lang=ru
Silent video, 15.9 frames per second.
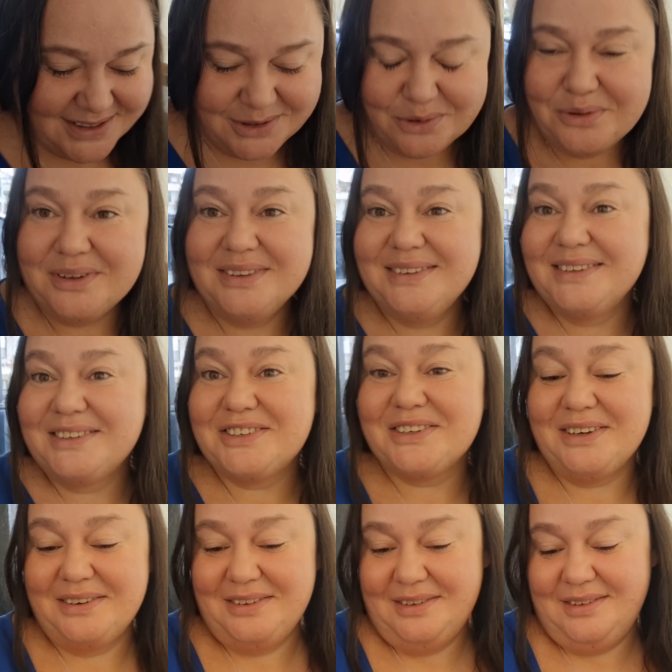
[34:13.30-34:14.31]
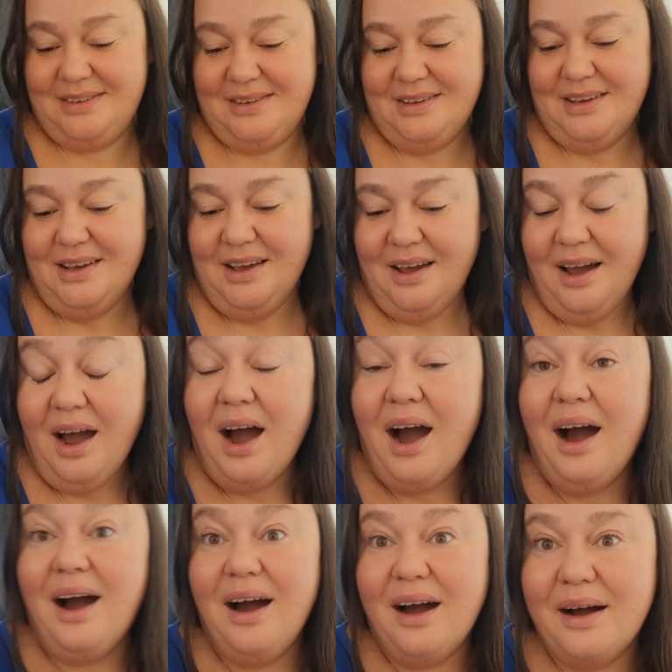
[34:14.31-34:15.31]
Солнышко.
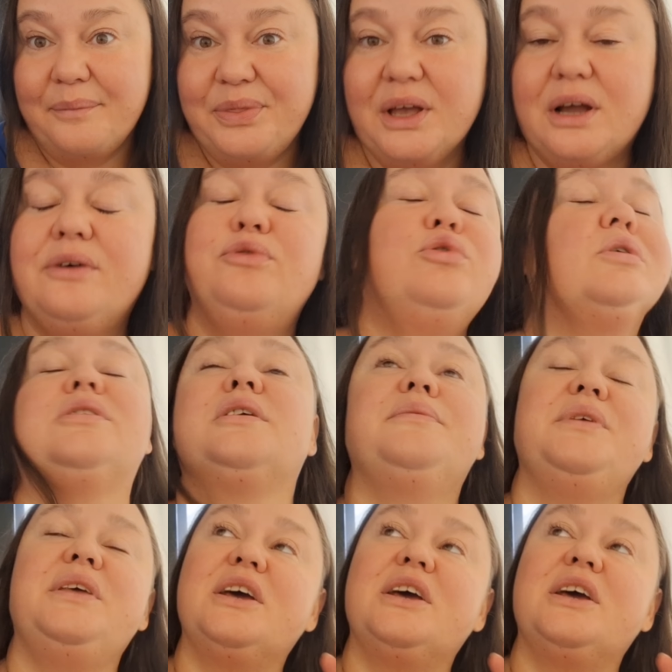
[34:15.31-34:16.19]
А, так вот,